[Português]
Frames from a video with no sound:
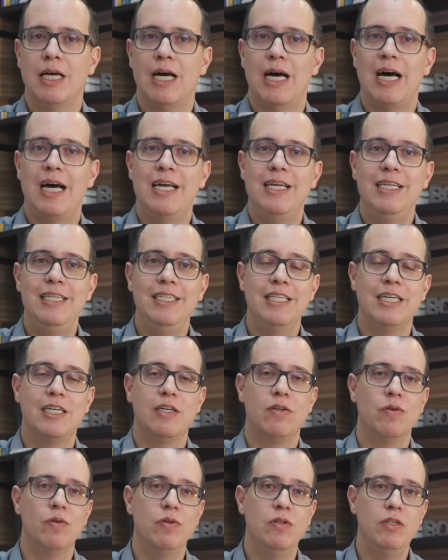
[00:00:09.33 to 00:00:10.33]
Ainda
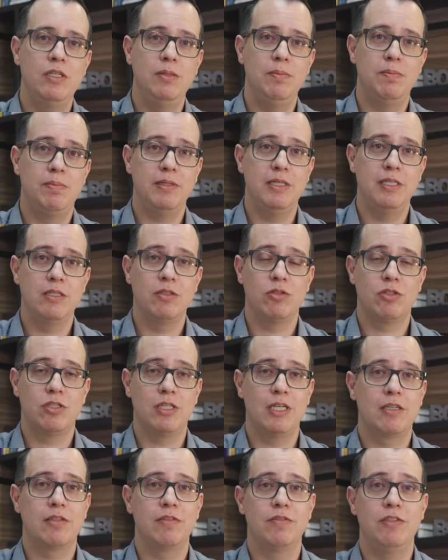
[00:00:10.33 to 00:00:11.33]
hoje, em pleno
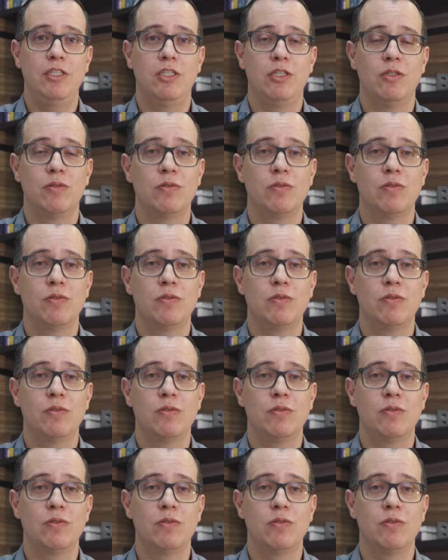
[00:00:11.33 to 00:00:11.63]
século XXI,